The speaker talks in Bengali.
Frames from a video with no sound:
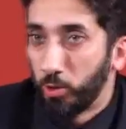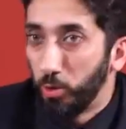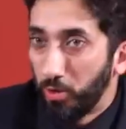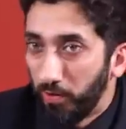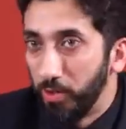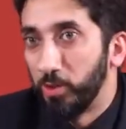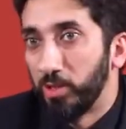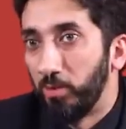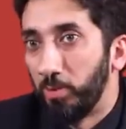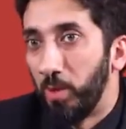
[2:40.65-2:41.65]
নিজের
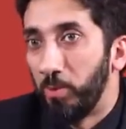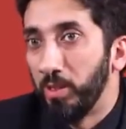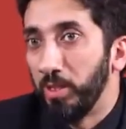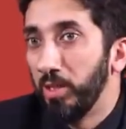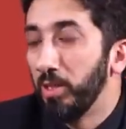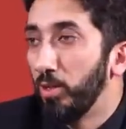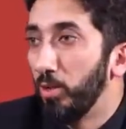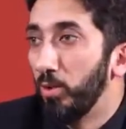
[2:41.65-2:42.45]
নিরাপত্তা নিশ্চিত করো